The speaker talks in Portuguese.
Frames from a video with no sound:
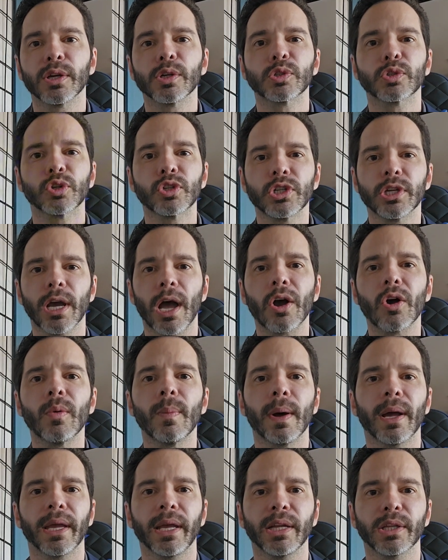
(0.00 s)
Eu sou Thiago
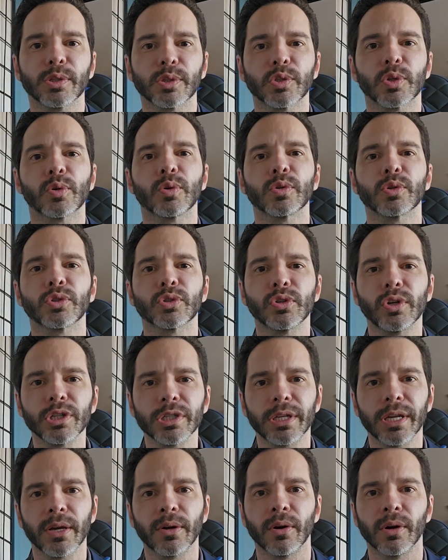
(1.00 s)
Barreto, sou consultor
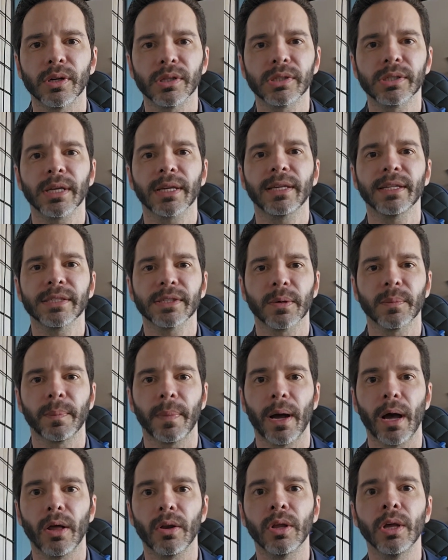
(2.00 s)
de negócios aqui em São
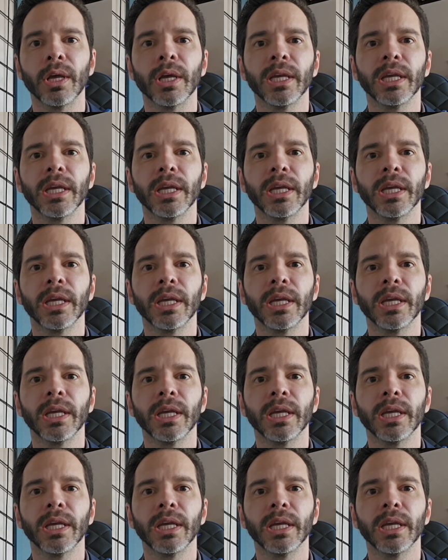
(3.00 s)
Paulo